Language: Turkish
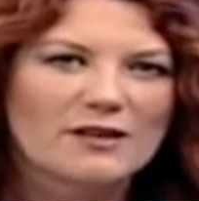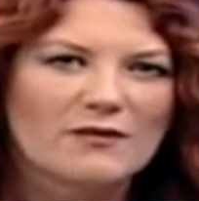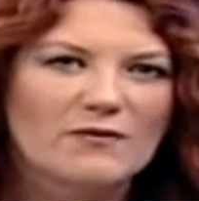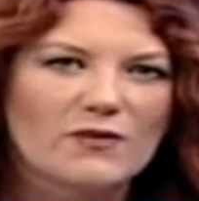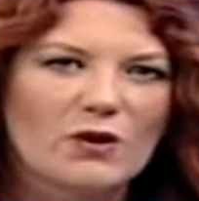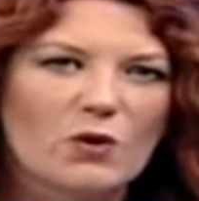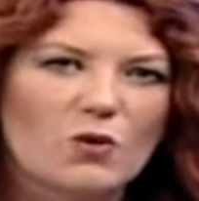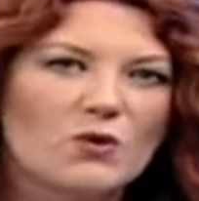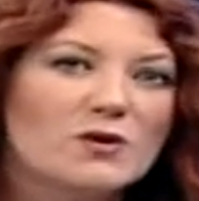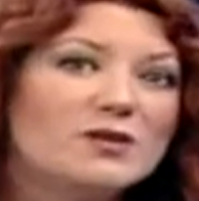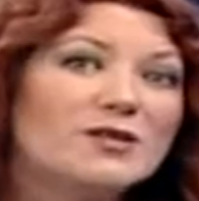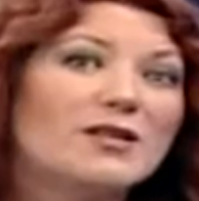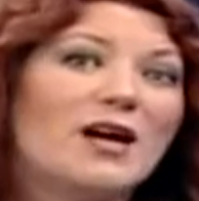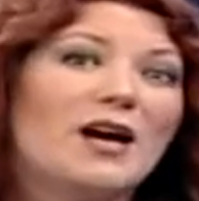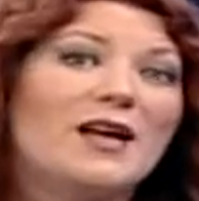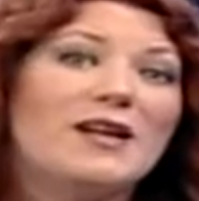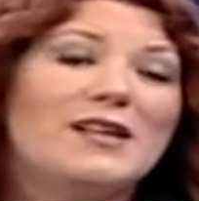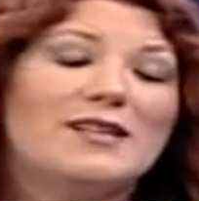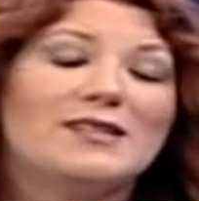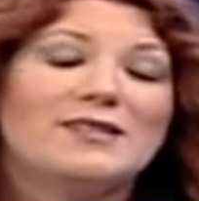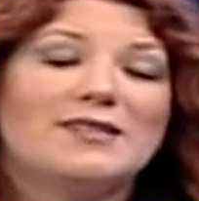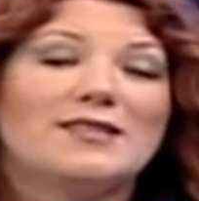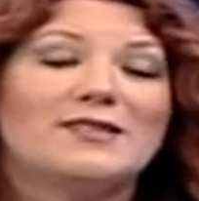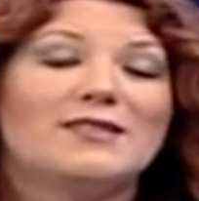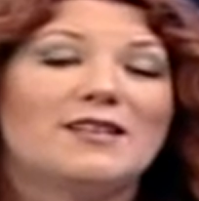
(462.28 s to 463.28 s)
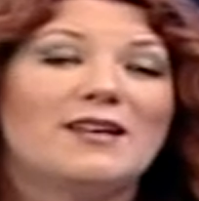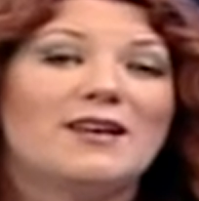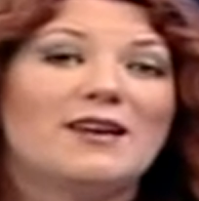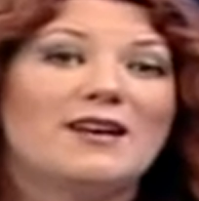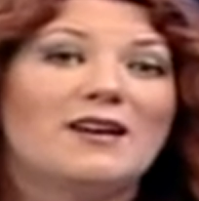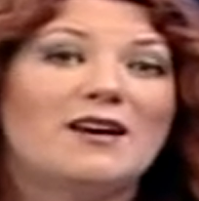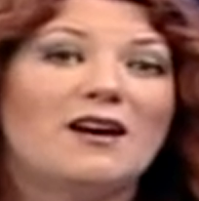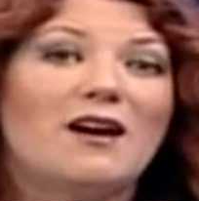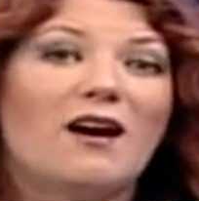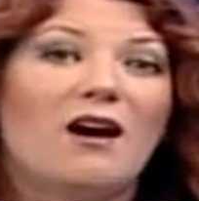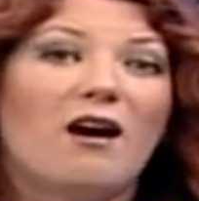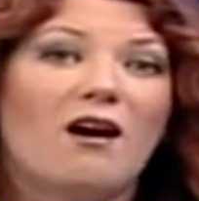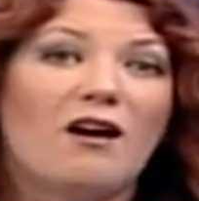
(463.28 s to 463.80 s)
ve özellikle de
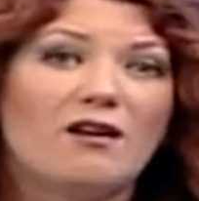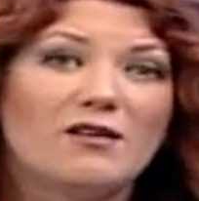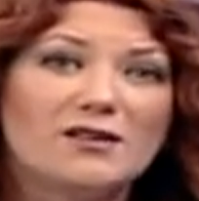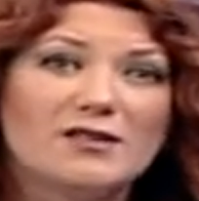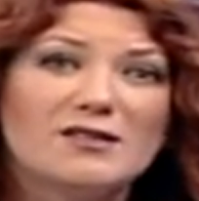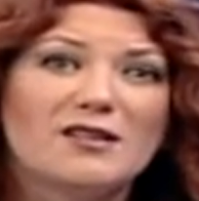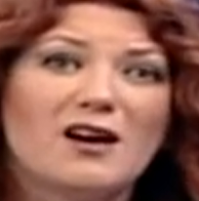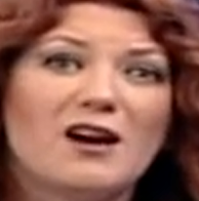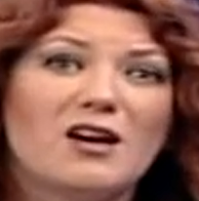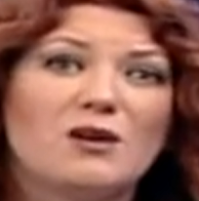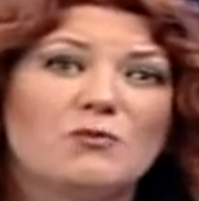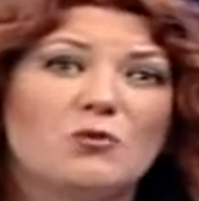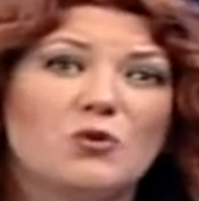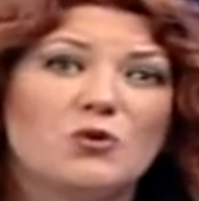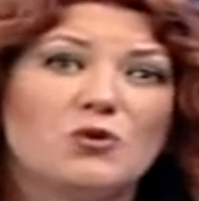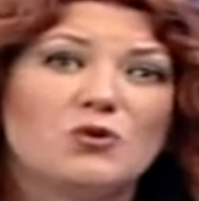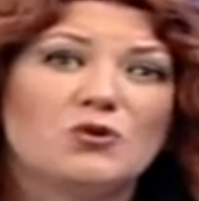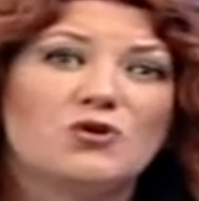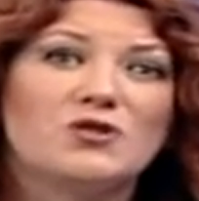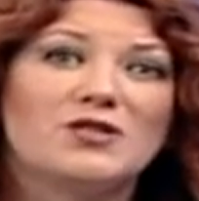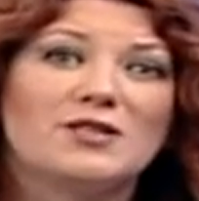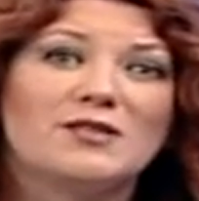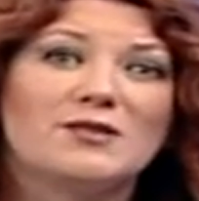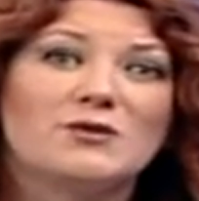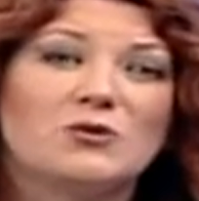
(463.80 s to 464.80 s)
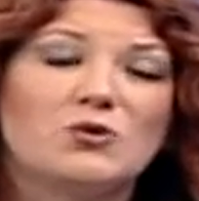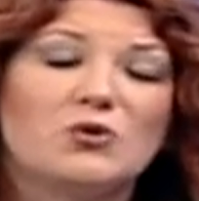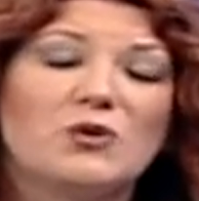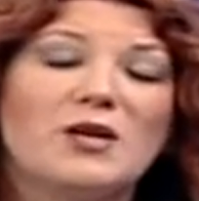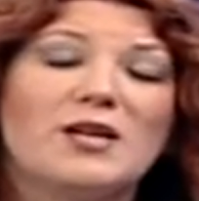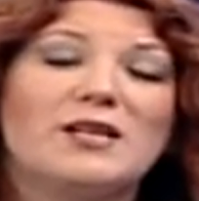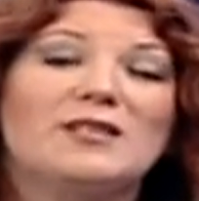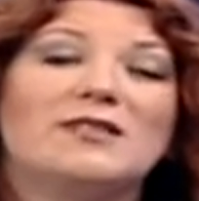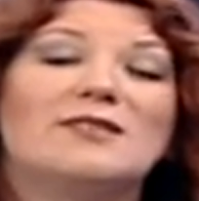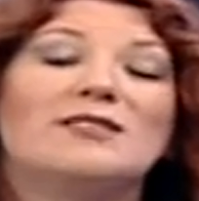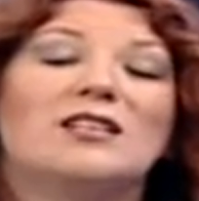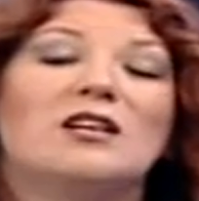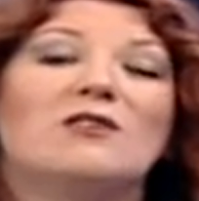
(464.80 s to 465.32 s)
6 ay boyunca
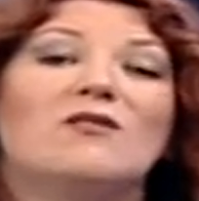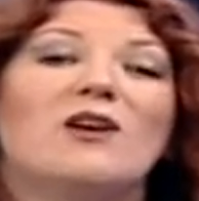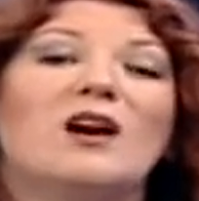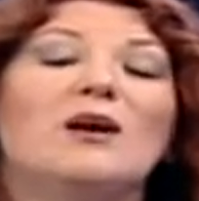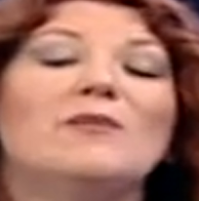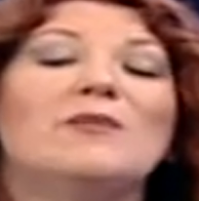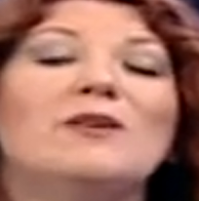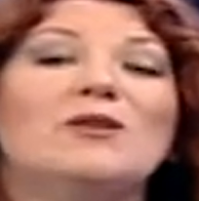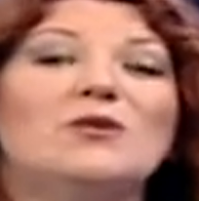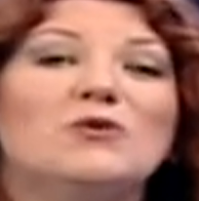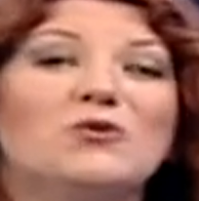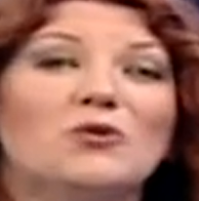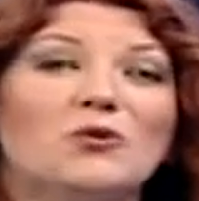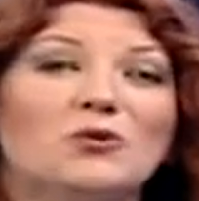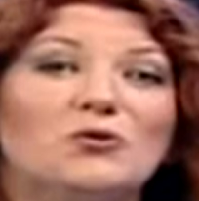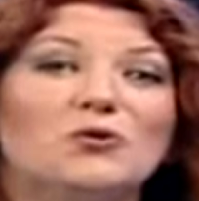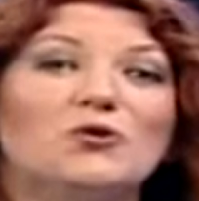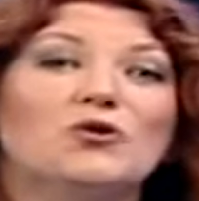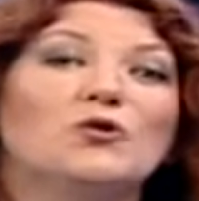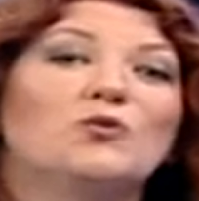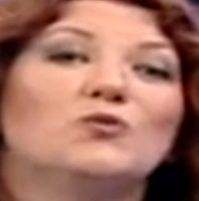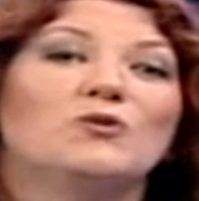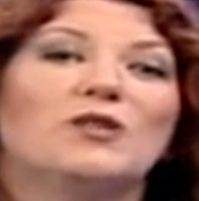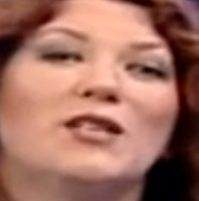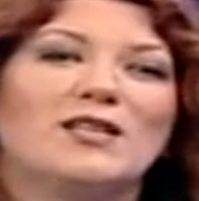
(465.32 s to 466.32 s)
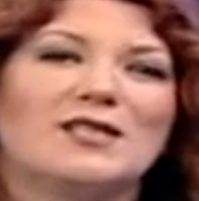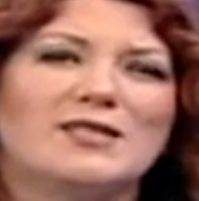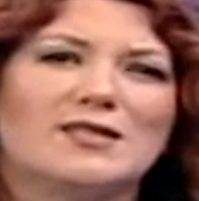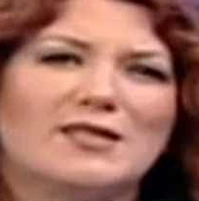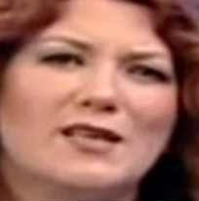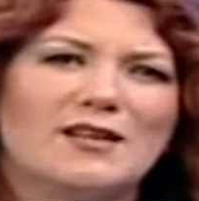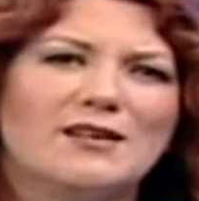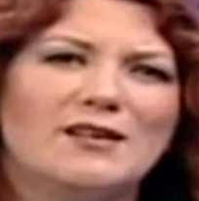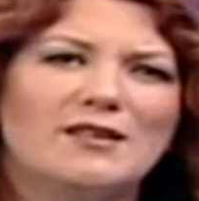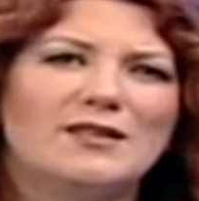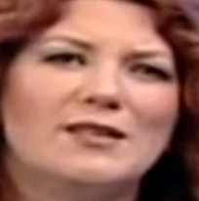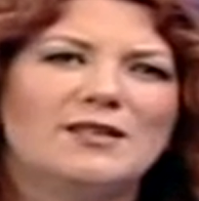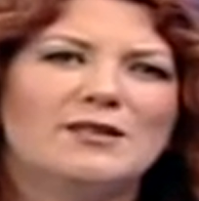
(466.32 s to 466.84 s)
sürekli devam ediyor durumda ise
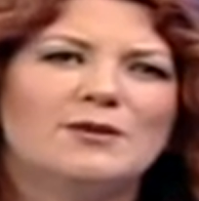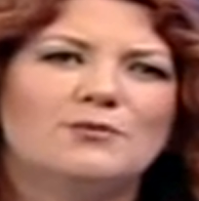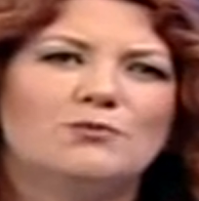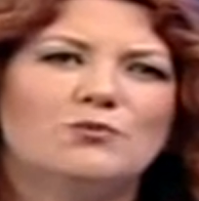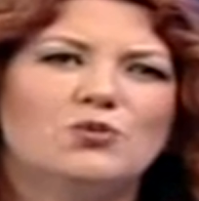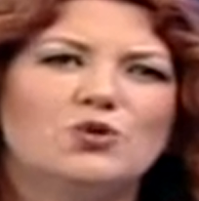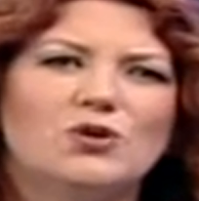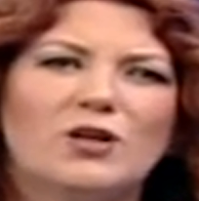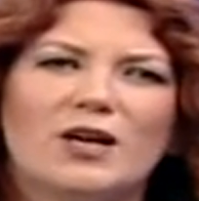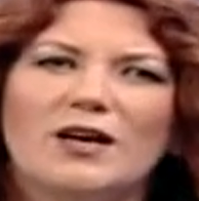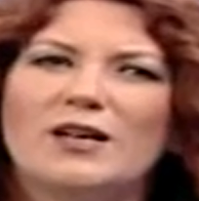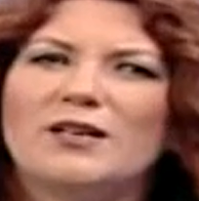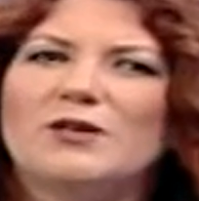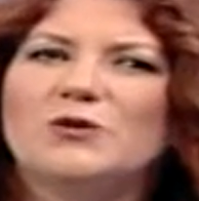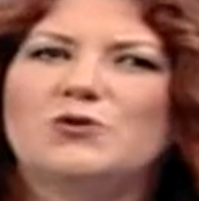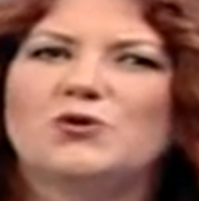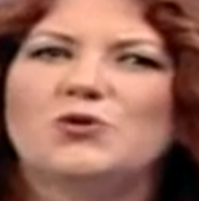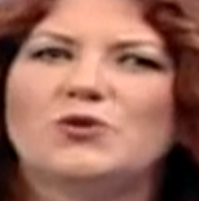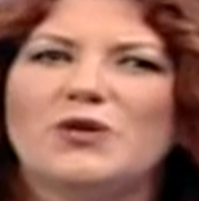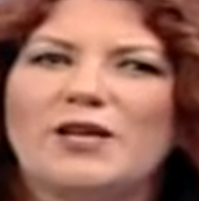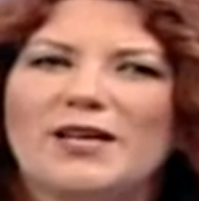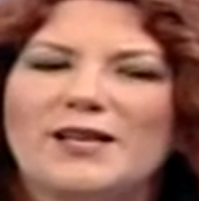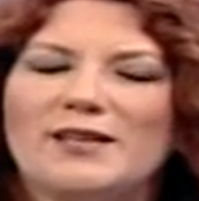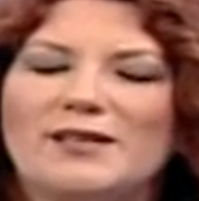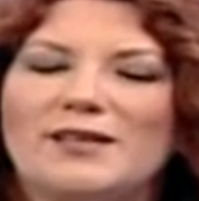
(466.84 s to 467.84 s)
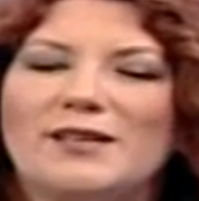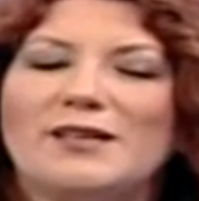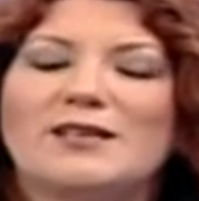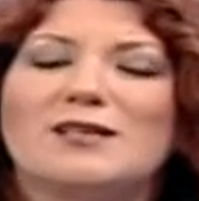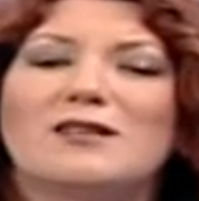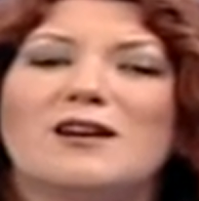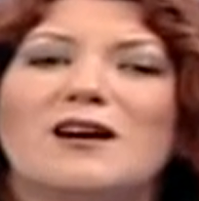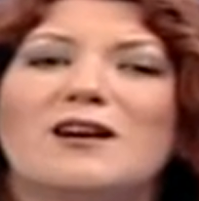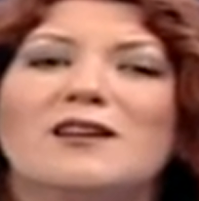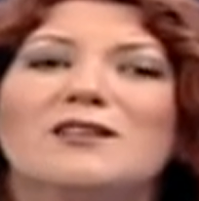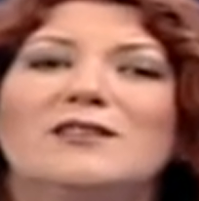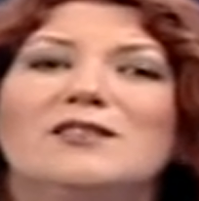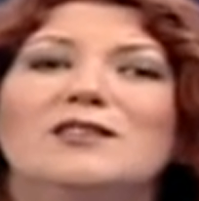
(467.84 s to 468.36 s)
buna sürekli
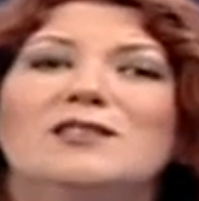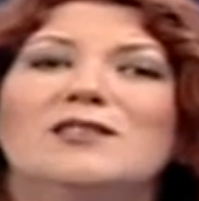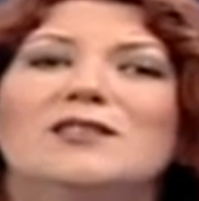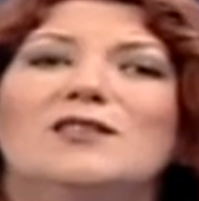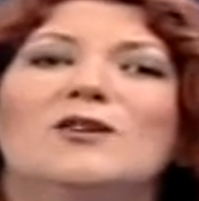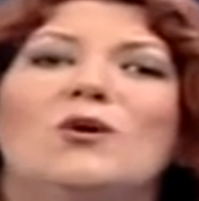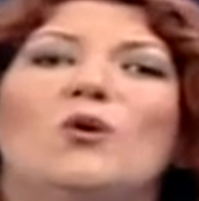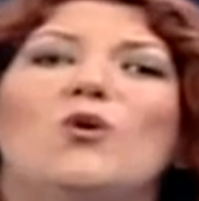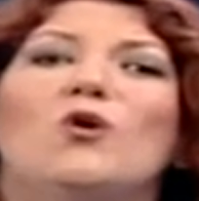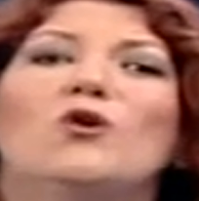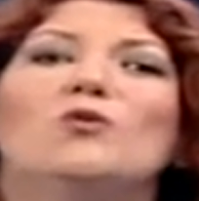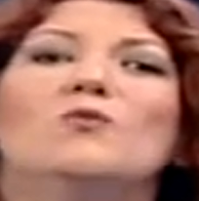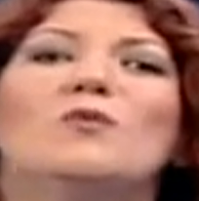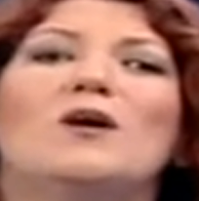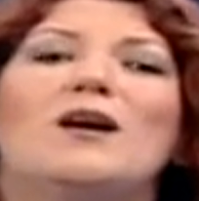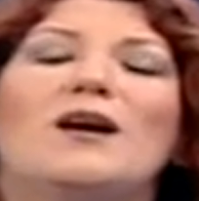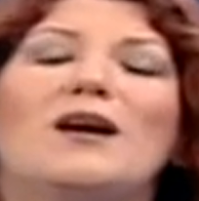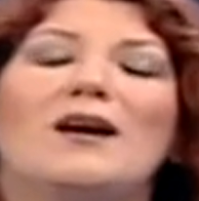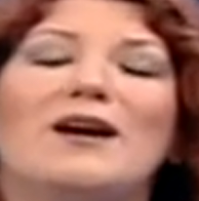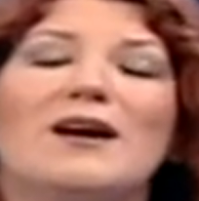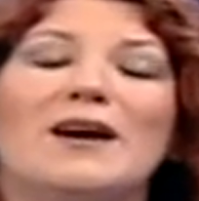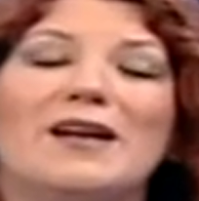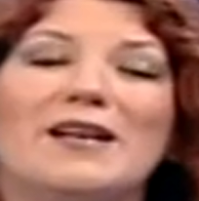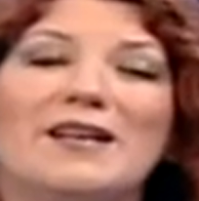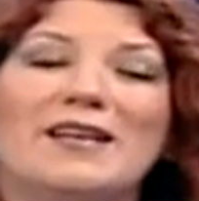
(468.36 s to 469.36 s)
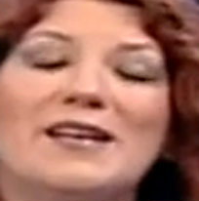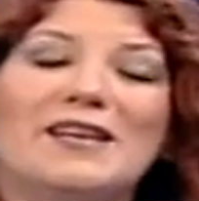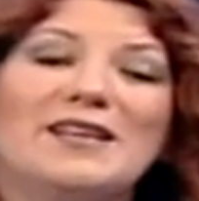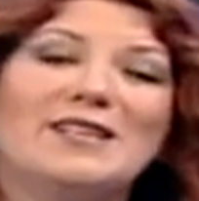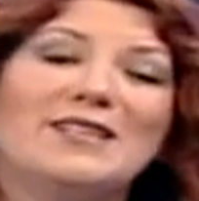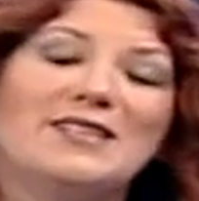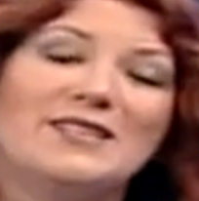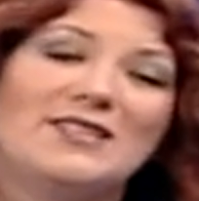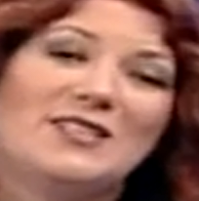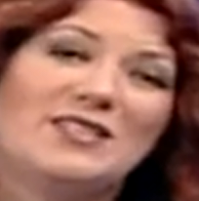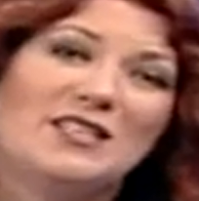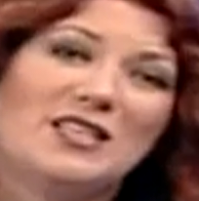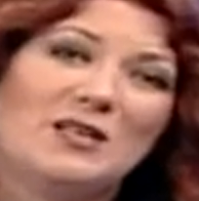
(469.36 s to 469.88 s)
kaygılı olma hali
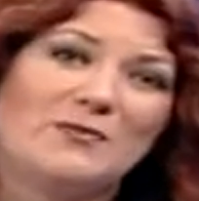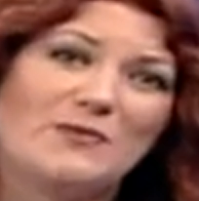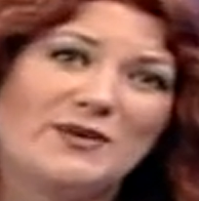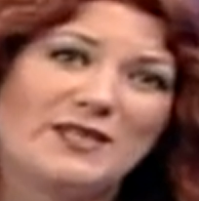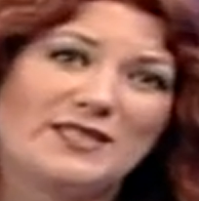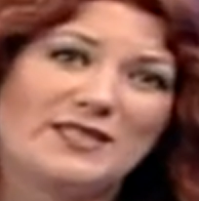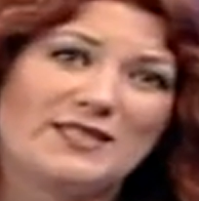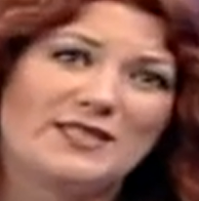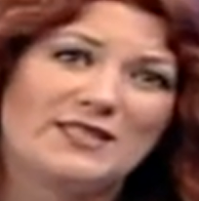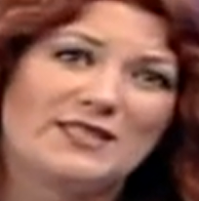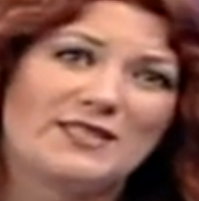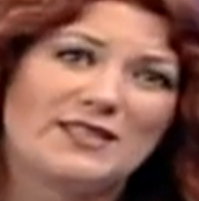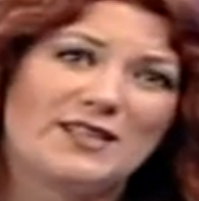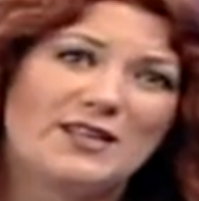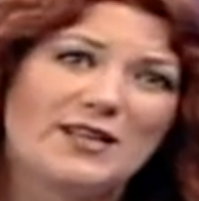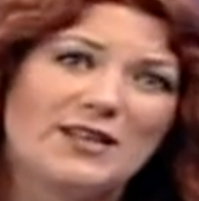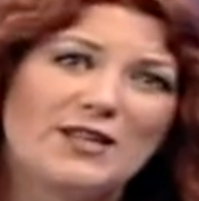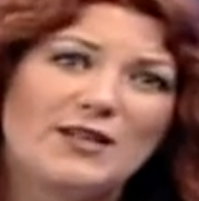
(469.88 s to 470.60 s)
diyebiliriz.